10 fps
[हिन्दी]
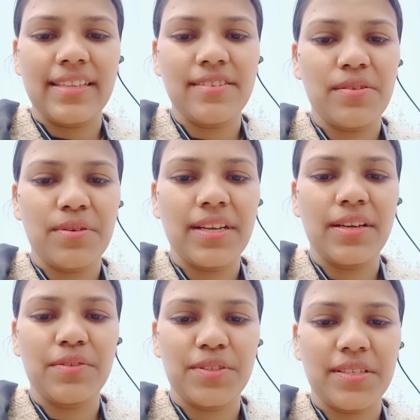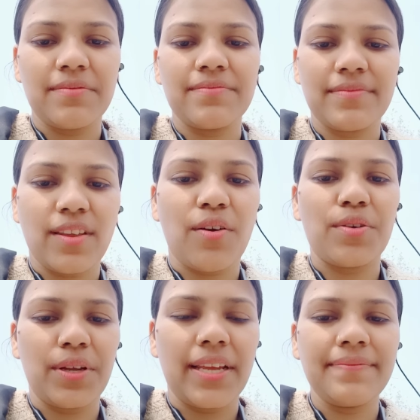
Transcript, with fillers: कैंसिल होगा या कुछ ही और है